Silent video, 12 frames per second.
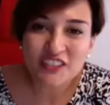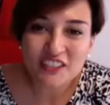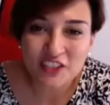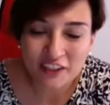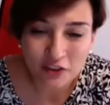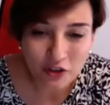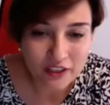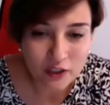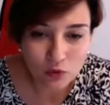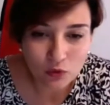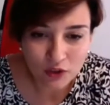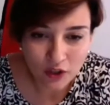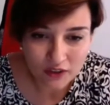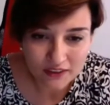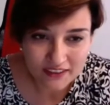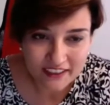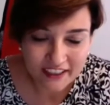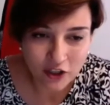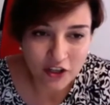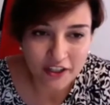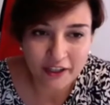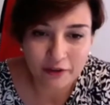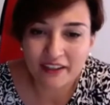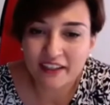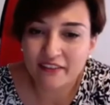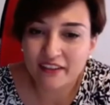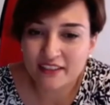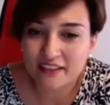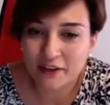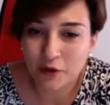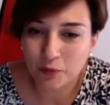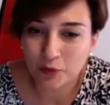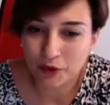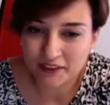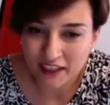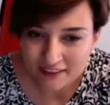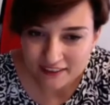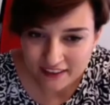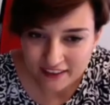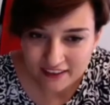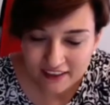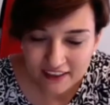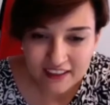19 luglio ricorre un anniversario importante.